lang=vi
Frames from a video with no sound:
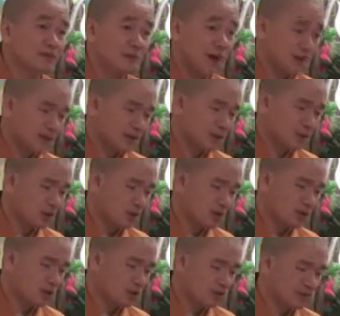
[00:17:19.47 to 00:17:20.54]
Bạn mình rủ
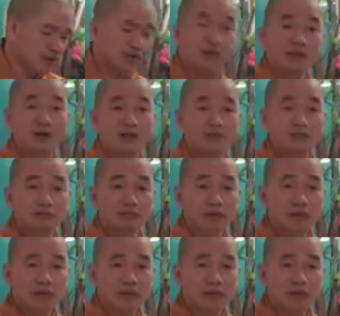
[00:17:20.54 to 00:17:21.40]
mình đi chùa mình có đi không?